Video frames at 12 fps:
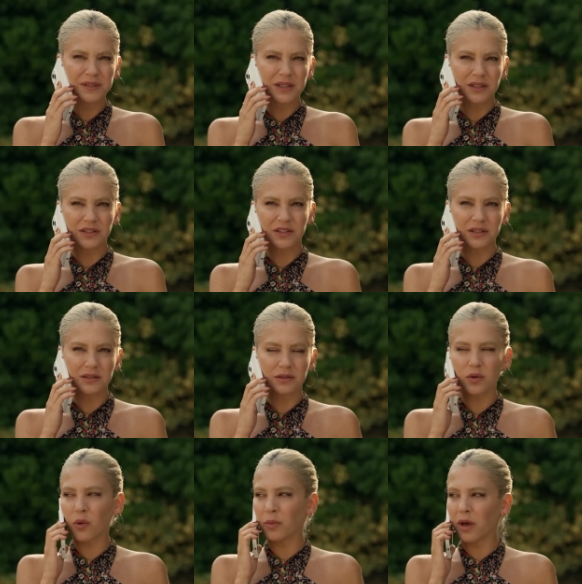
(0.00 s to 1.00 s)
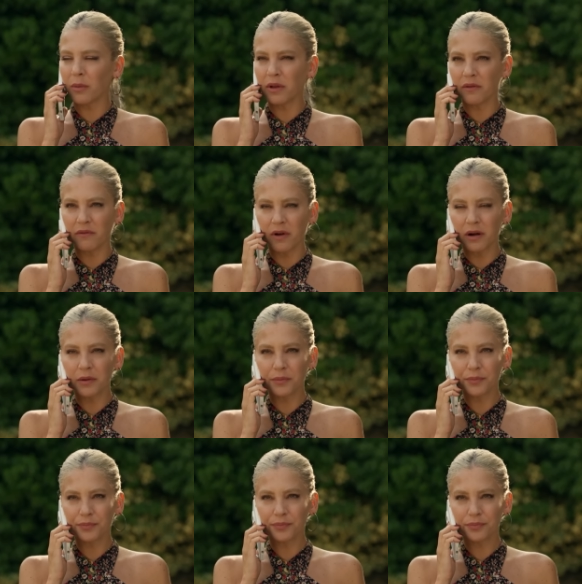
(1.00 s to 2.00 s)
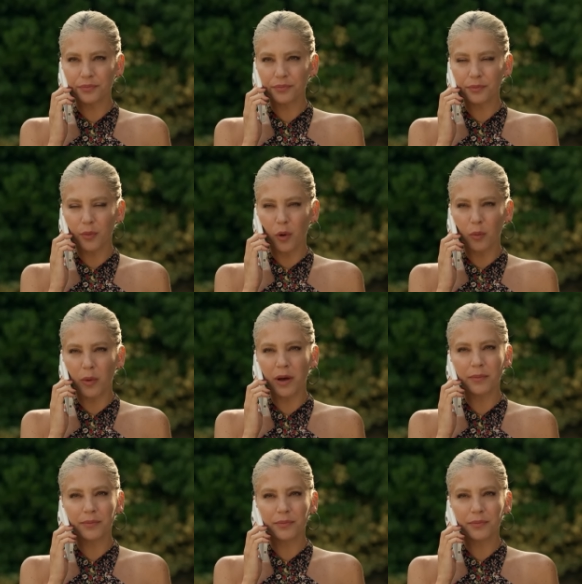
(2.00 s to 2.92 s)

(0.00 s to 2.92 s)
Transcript: siten için son bir haberim var. Bomba.